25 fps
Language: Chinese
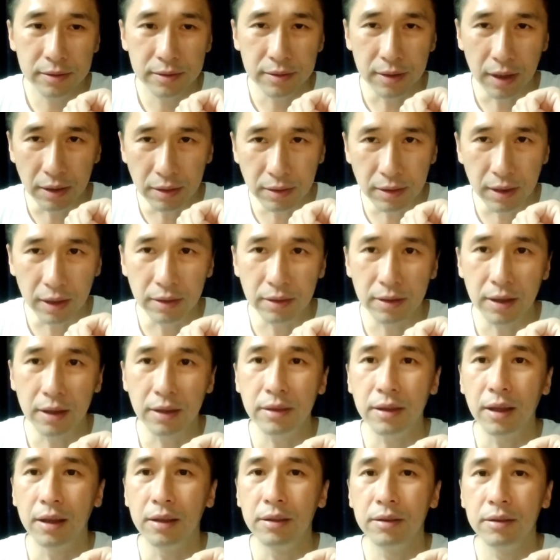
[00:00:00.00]
等等等
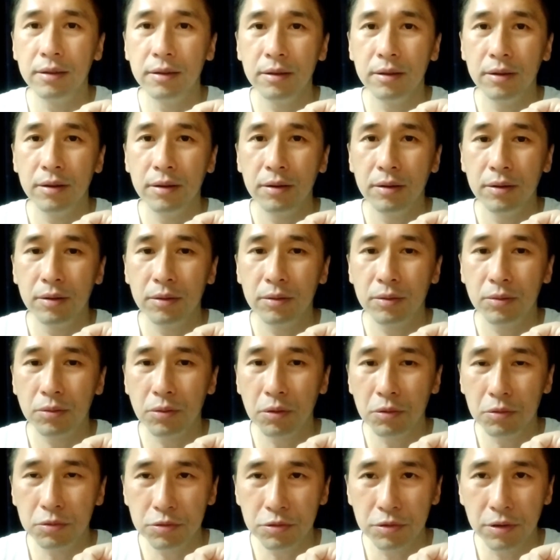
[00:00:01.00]
等，
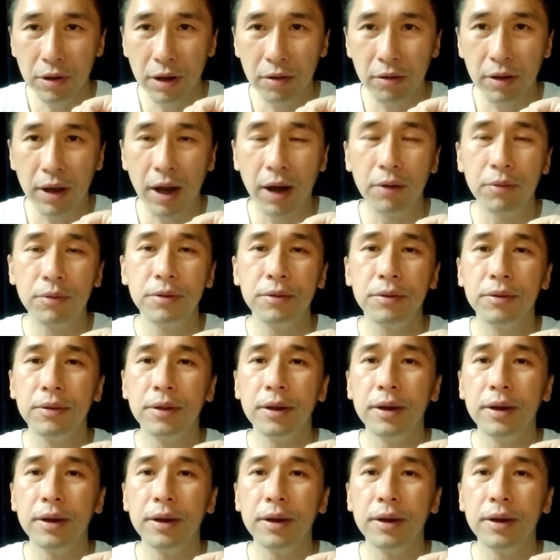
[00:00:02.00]
都需要考虑。